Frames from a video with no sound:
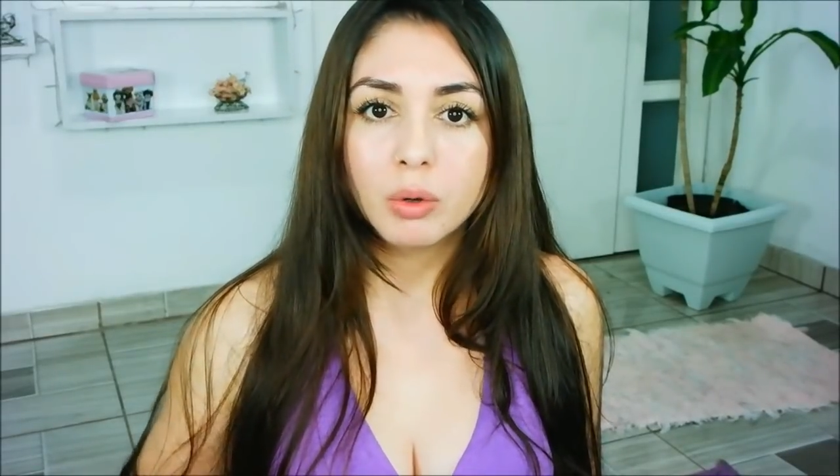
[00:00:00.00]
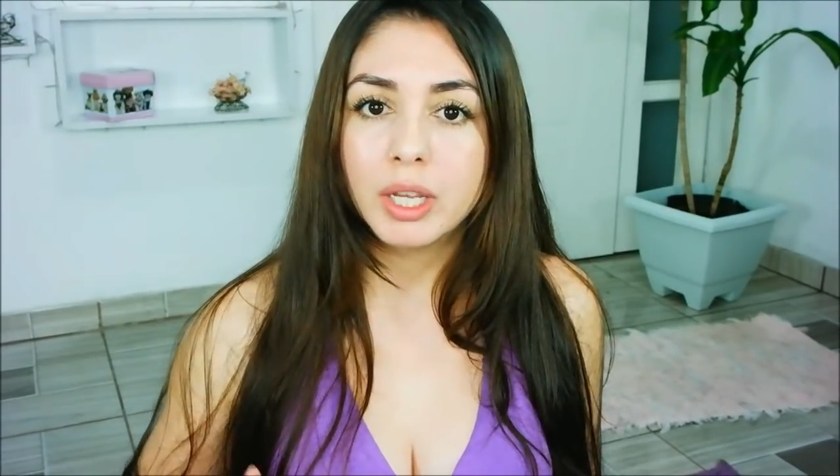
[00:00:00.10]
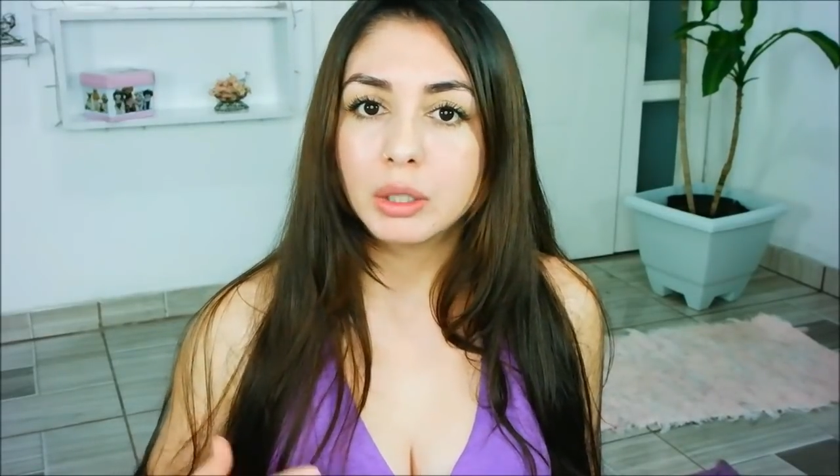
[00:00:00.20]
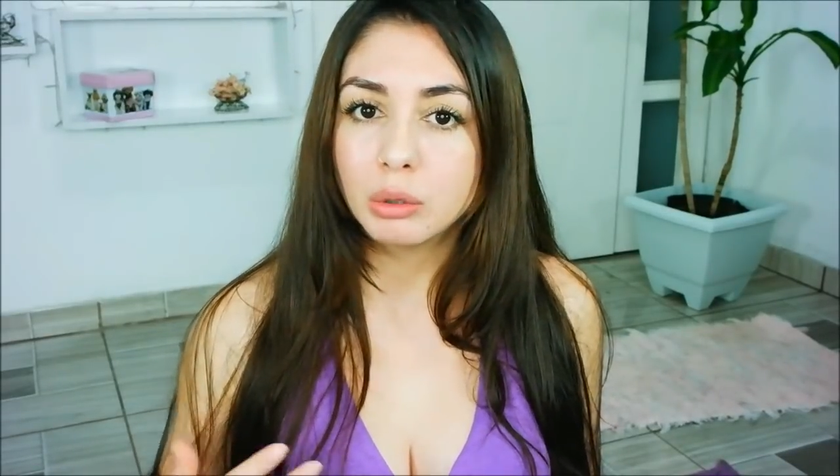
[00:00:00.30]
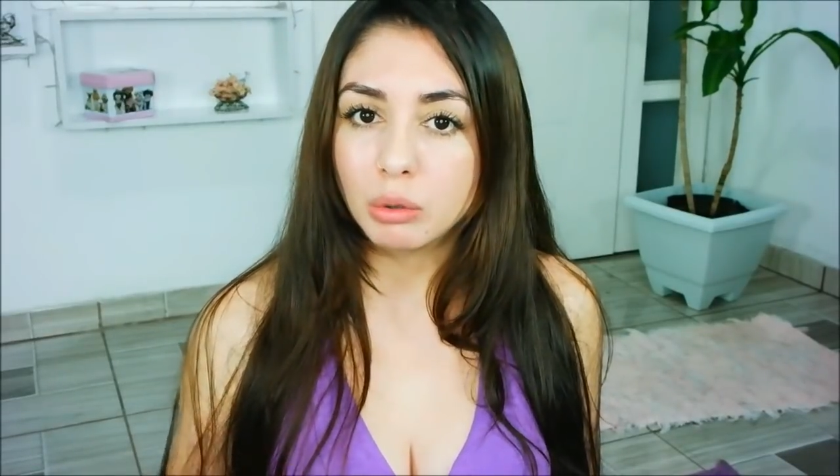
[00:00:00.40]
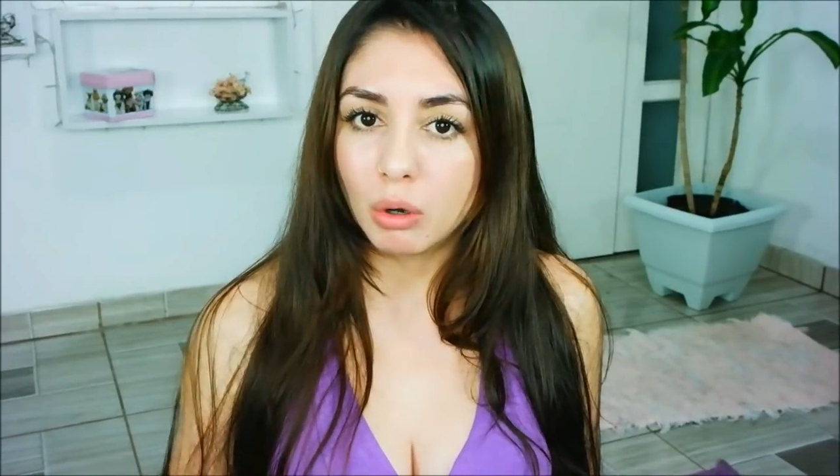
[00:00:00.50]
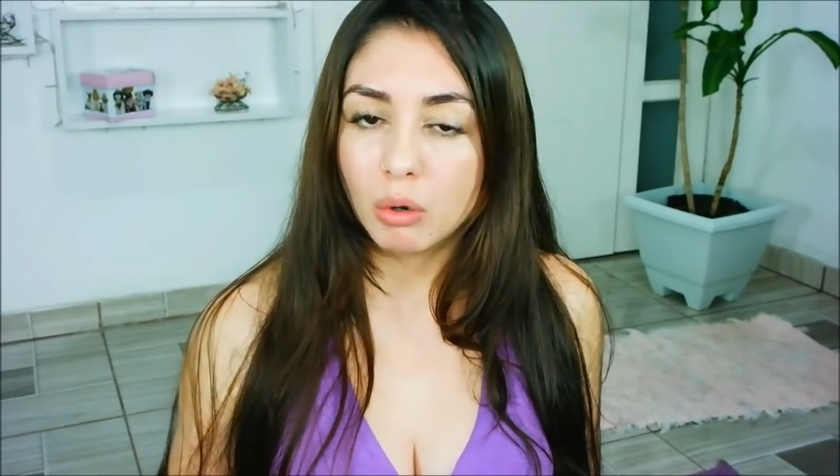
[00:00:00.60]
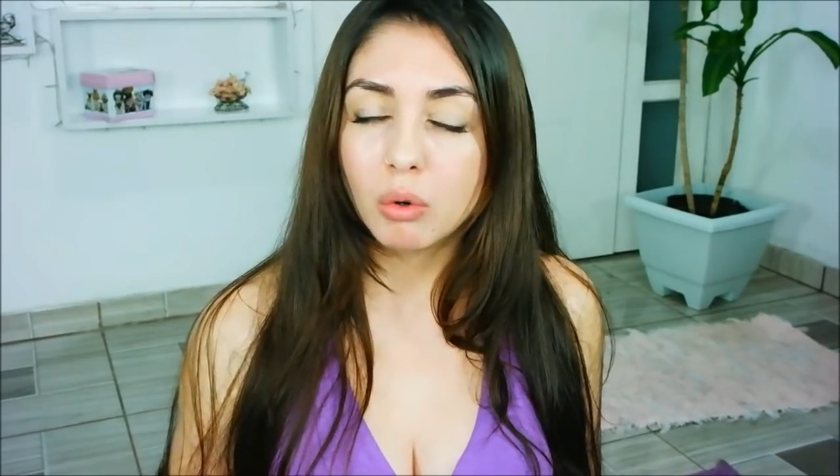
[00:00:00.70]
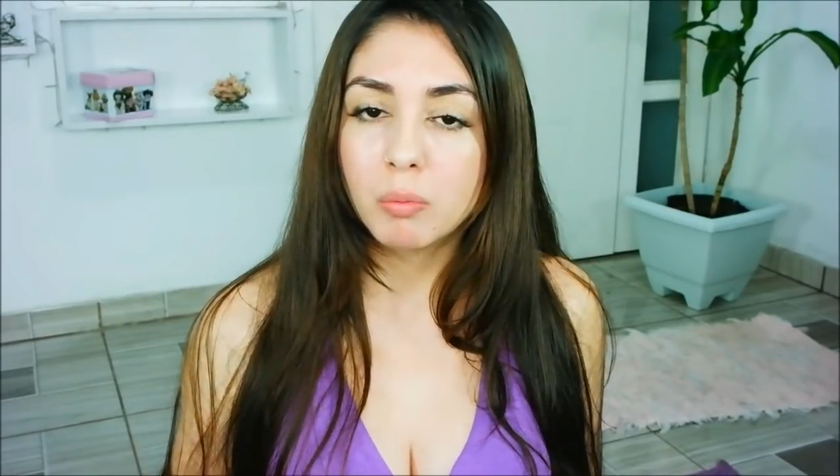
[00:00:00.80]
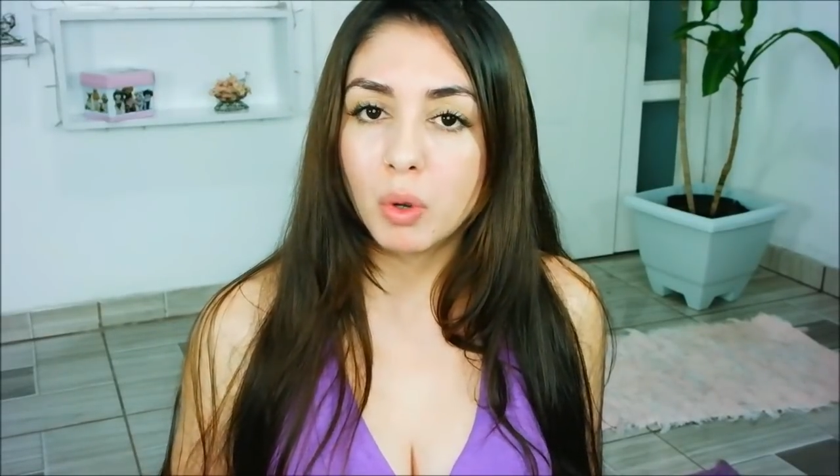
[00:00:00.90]

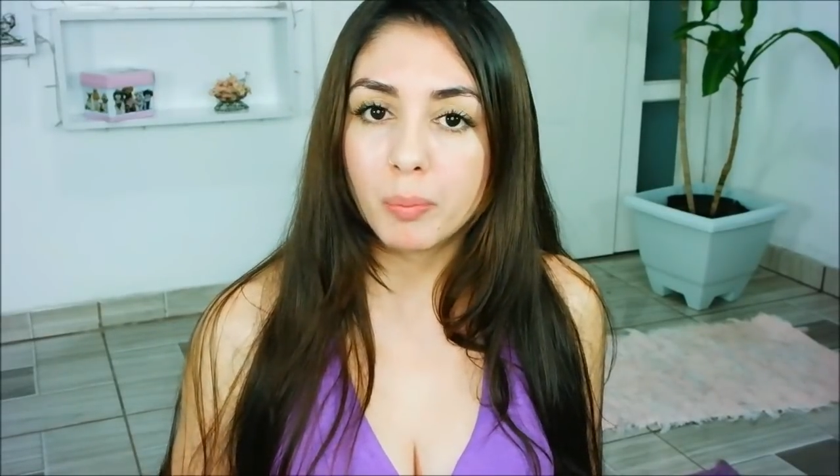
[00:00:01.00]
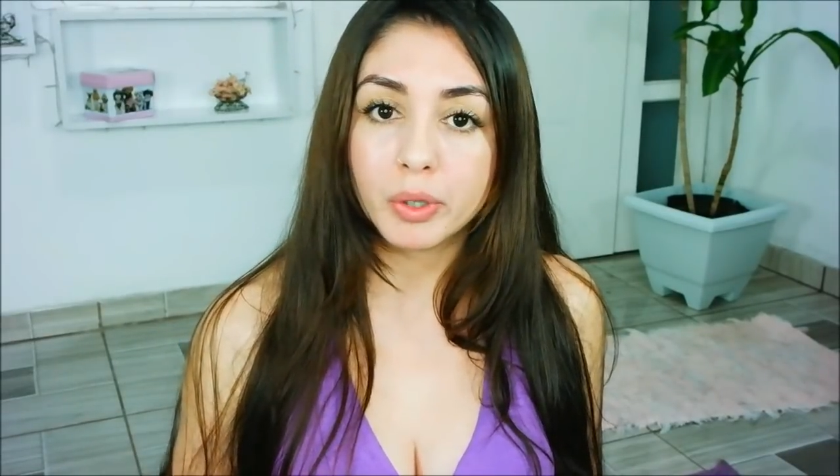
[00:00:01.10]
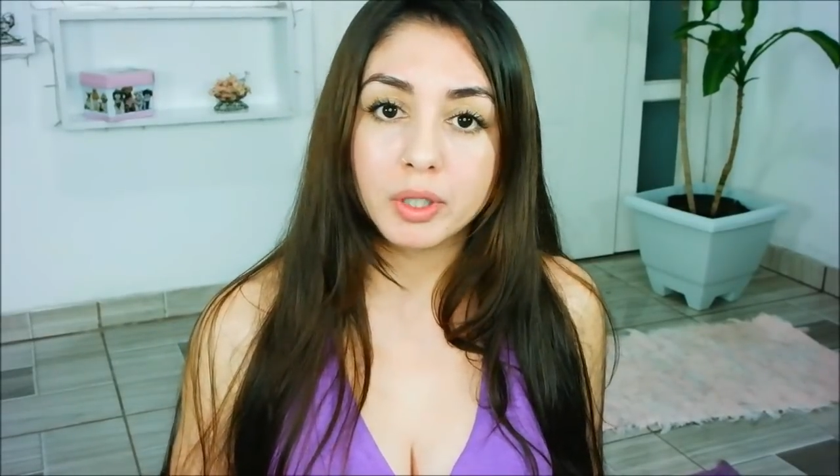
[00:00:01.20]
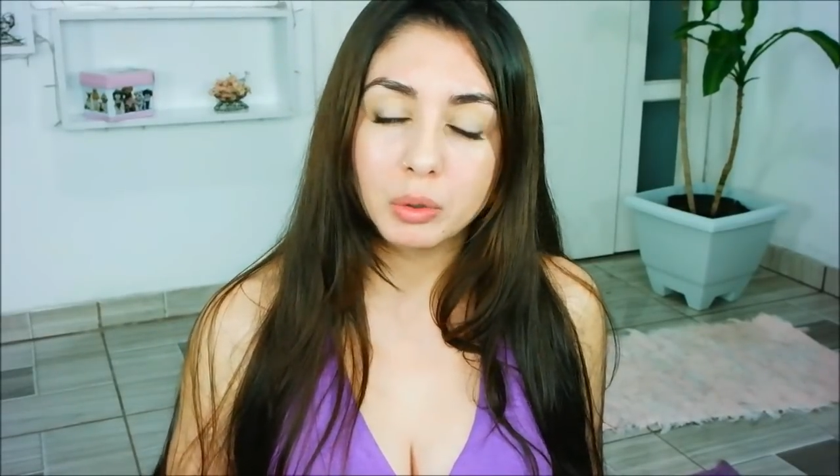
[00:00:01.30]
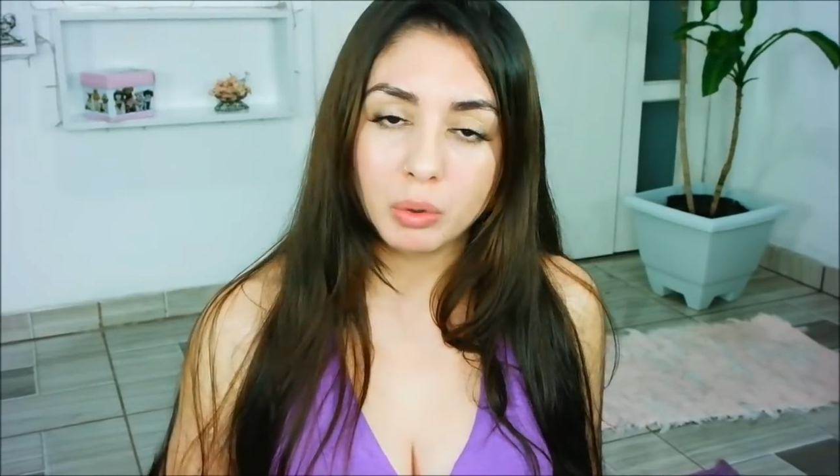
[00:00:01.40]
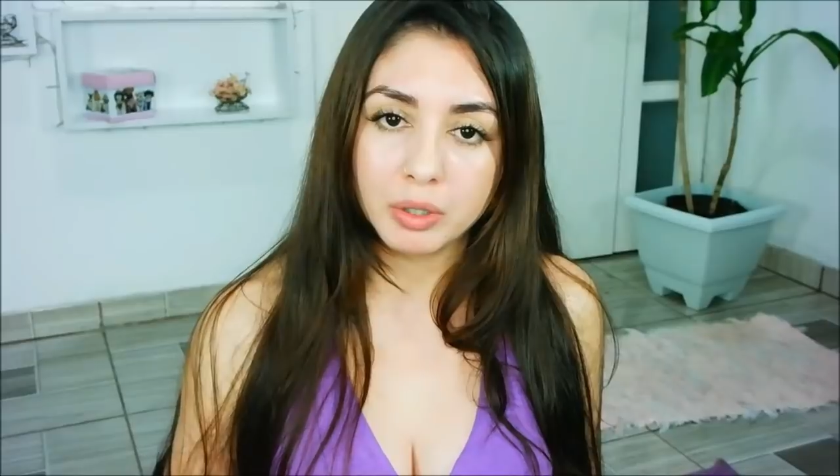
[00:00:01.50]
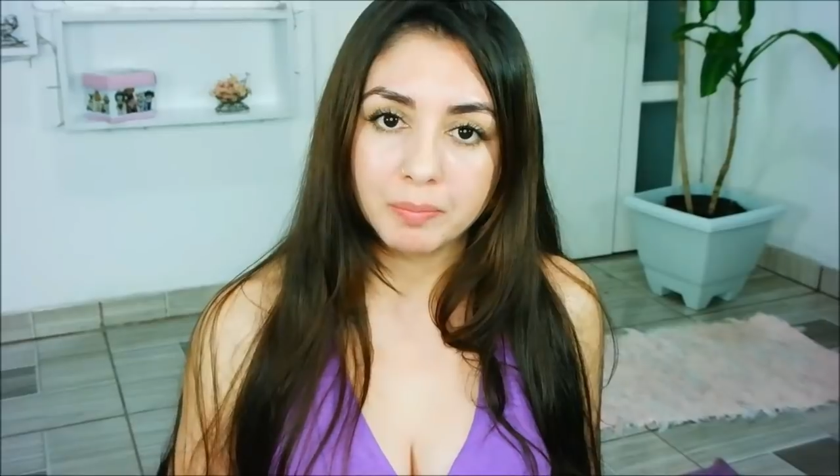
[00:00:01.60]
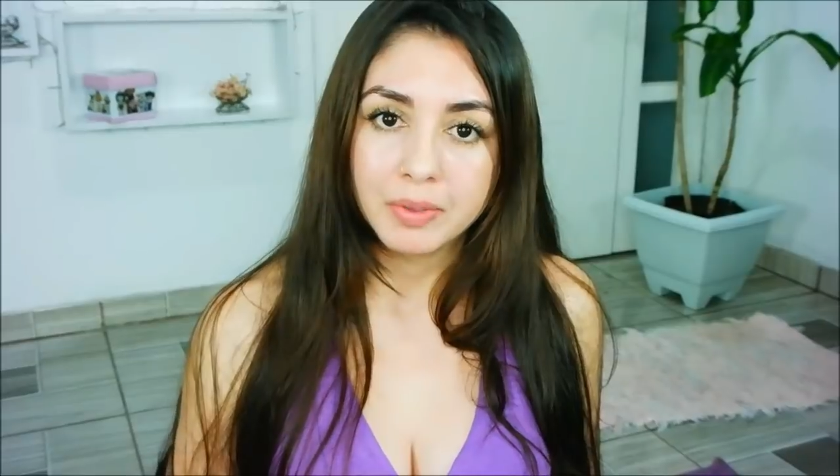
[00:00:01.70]
retoco o meu protetor.